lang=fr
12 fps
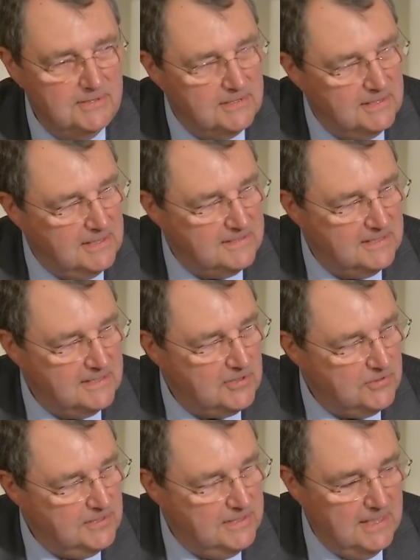C'est assez
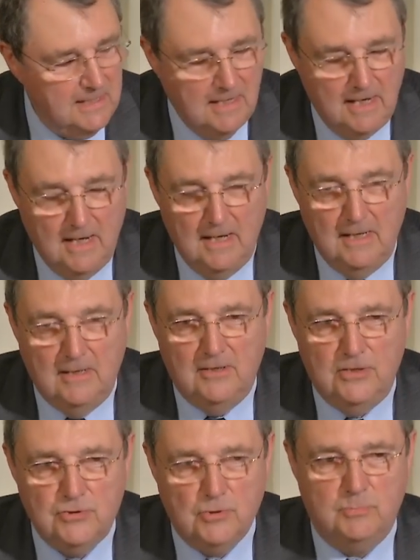extraordinaire.
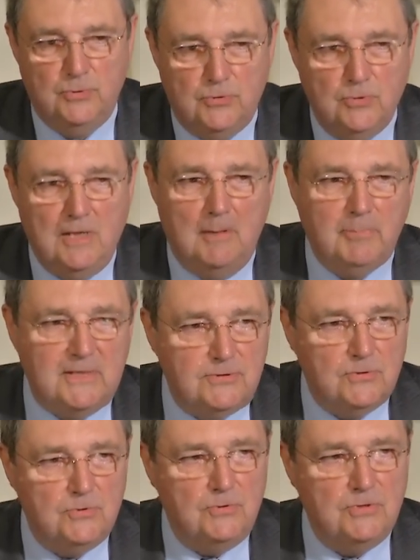les gens ont plutôt
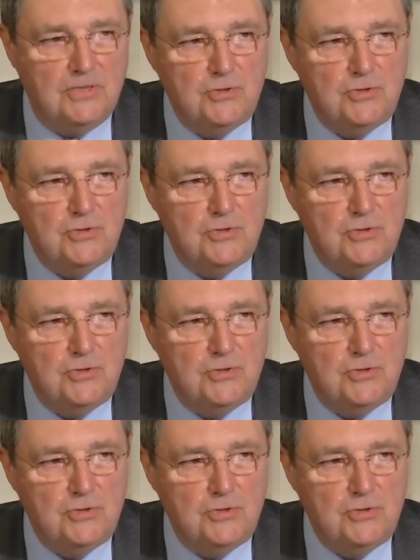l'impression d'une